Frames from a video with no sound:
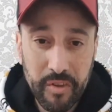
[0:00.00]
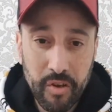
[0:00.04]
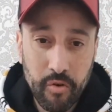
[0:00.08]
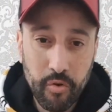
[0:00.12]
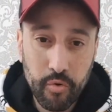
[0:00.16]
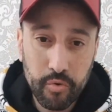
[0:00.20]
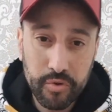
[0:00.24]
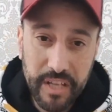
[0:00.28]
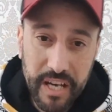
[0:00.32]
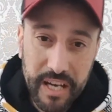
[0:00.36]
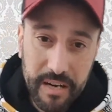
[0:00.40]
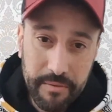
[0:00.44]

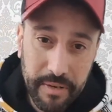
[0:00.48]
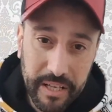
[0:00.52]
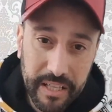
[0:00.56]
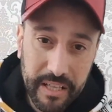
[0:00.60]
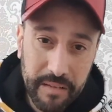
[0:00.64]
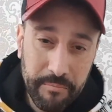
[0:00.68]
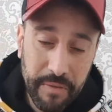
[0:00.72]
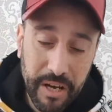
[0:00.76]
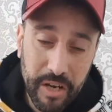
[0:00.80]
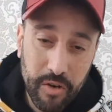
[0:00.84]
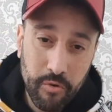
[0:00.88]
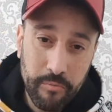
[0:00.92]
ودار بهذه
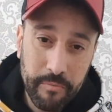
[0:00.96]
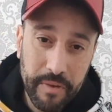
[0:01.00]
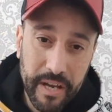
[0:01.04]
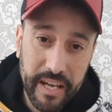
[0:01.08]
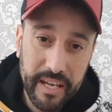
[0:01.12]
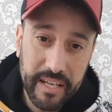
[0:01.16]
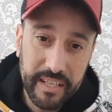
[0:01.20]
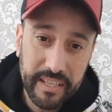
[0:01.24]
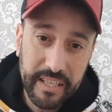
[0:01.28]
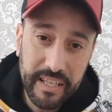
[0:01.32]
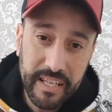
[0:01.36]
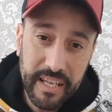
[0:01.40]
المعلومه
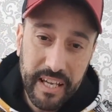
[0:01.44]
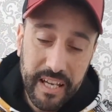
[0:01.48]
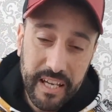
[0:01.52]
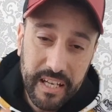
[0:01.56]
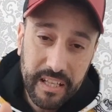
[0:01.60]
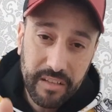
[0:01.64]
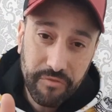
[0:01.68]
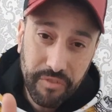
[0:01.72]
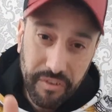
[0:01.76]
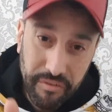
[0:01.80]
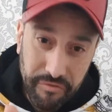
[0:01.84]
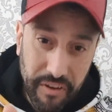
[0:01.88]
هذه
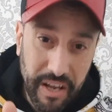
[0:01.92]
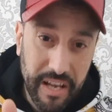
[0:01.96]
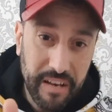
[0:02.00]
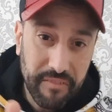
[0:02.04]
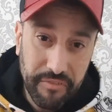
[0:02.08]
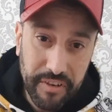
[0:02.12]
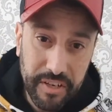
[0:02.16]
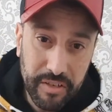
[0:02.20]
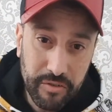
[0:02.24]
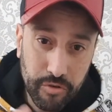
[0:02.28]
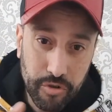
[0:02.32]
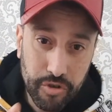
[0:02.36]
ففي
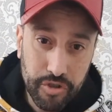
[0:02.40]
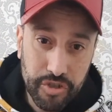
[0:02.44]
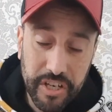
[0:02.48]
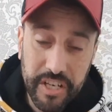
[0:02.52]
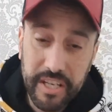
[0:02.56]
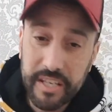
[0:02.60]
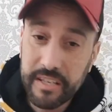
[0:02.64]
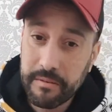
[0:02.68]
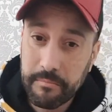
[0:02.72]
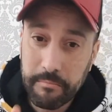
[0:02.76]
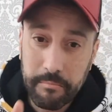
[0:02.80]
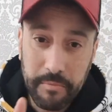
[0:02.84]

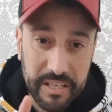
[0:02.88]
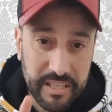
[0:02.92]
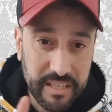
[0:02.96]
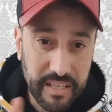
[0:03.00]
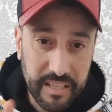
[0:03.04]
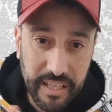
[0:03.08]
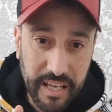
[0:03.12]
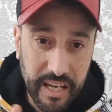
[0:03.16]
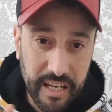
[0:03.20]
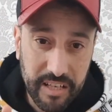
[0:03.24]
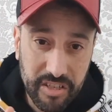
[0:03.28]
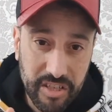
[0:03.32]
2020 ما
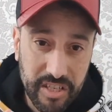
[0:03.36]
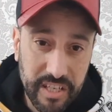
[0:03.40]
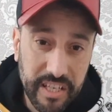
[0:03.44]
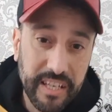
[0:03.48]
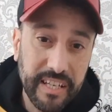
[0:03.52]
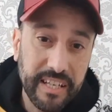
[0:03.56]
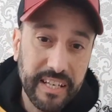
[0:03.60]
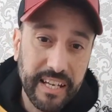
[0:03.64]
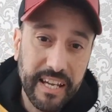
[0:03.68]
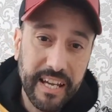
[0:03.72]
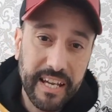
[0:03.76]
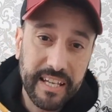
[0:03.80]
صدقاتش
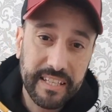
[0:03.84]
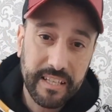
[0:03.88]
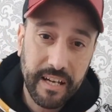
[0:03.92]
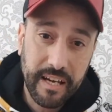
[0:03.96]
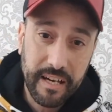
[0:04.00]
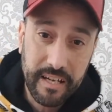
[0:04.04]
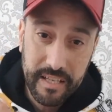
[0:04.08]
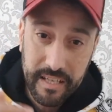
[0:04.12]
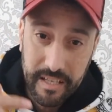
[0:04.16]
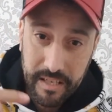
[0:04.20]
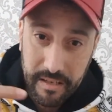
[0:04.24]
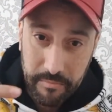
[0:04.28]
ليه
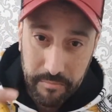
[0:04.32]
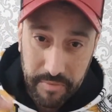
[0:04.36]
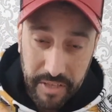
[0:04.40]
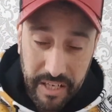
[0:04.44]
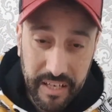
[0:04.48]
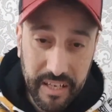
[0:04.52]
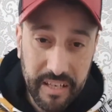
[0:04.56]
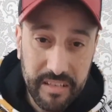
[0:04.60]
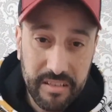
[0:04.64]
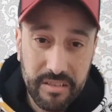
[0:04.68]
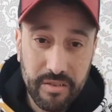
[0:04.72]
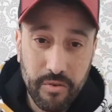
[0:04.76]
لهذا بدا
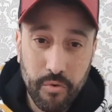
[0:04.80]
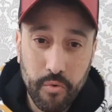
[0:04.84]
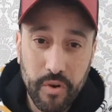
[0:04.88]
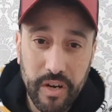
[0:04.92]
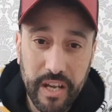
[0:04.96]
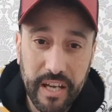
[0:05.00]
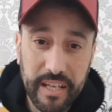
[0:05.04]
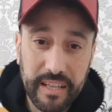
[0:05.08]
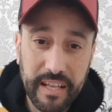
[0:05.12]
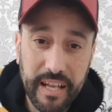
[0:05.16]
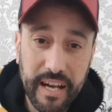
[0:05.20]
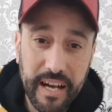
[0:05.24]

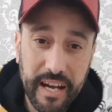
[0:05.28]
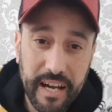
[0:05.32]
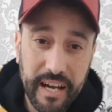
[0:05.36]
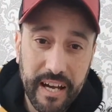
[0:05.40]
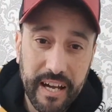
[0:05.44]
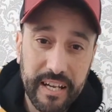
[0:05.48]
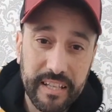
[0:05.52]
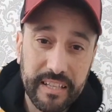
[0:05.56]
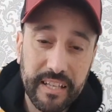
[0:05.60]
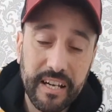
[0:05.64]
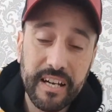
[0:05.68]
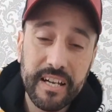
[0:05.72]
كيسول هذا الاخ
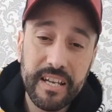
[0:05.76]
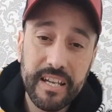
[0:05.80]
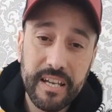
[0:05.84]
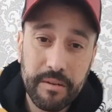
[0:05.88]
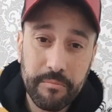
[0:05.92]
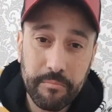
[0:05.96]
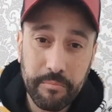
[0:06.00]
هذا